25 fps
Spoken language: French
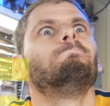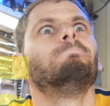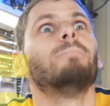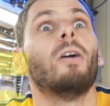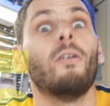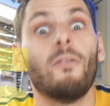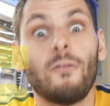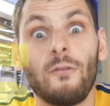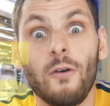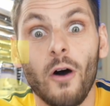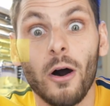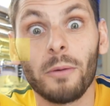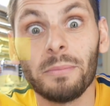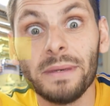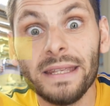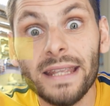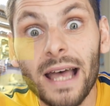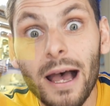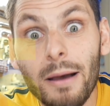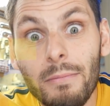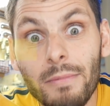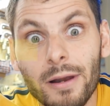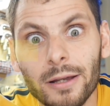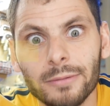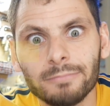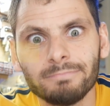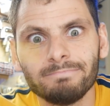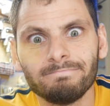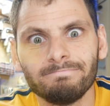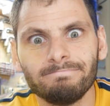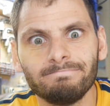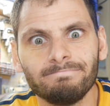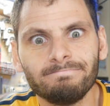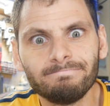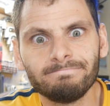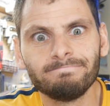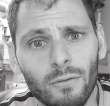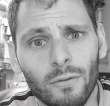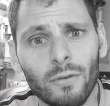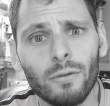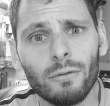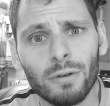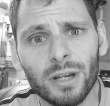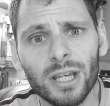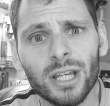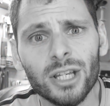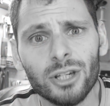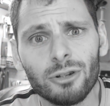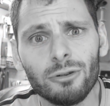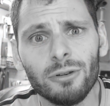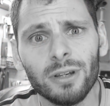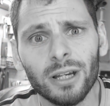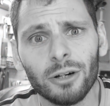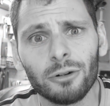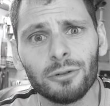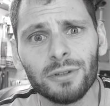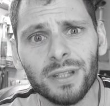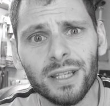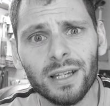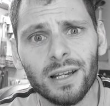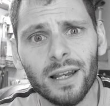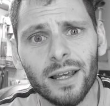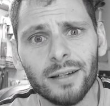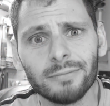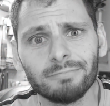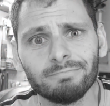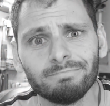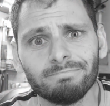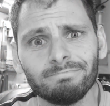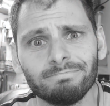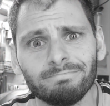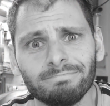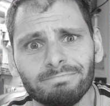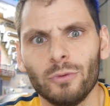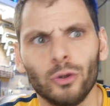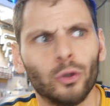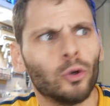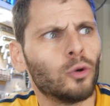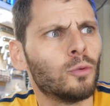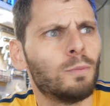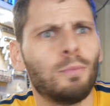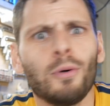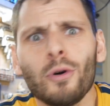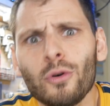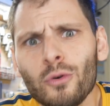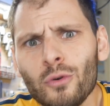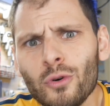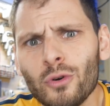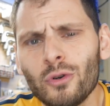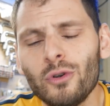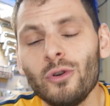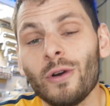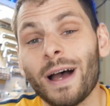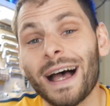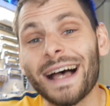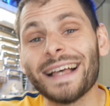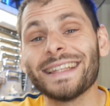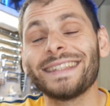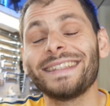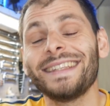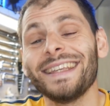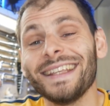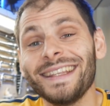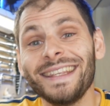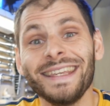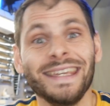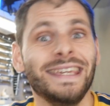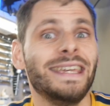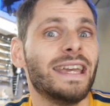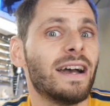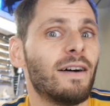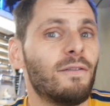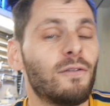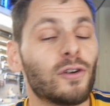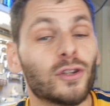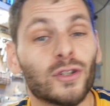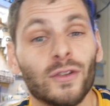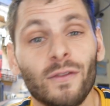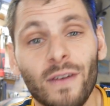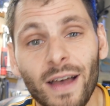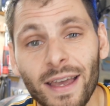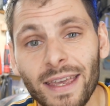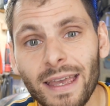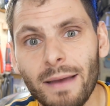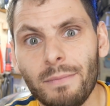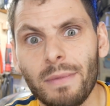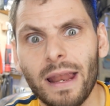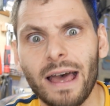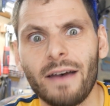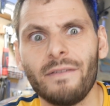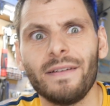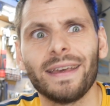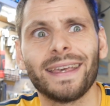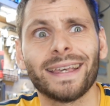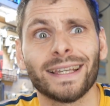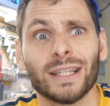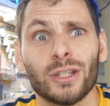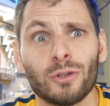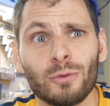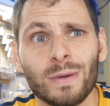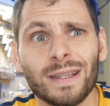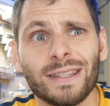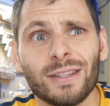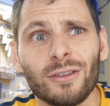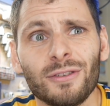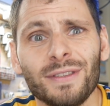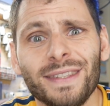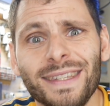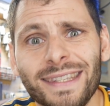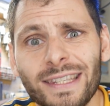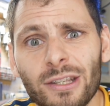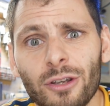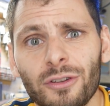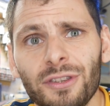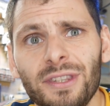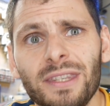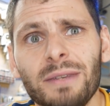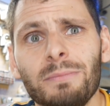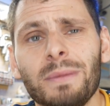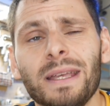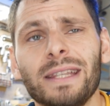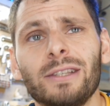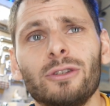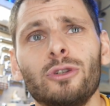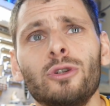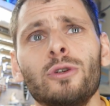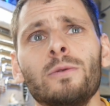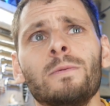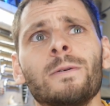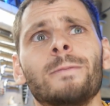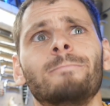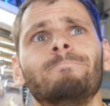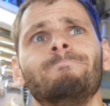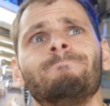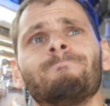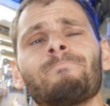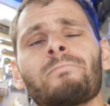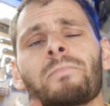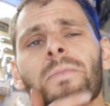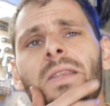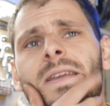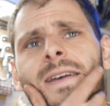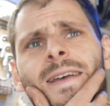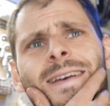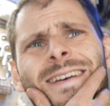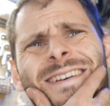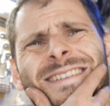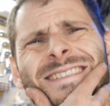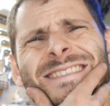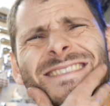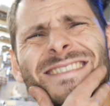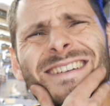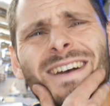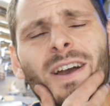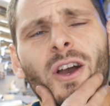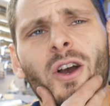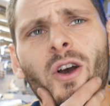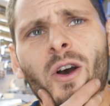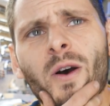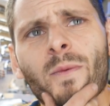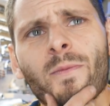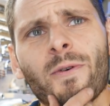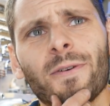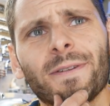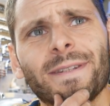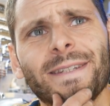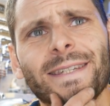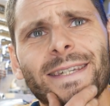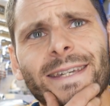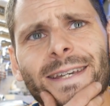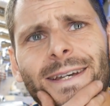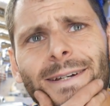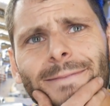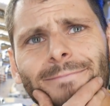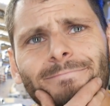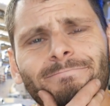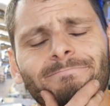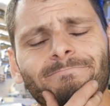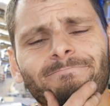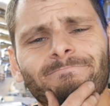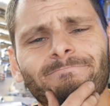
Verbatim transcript: Bah, formidable Vous voyez que je suis ironique là donc pour conclure, un CDI avance variable avec un 70 cm3, comment dire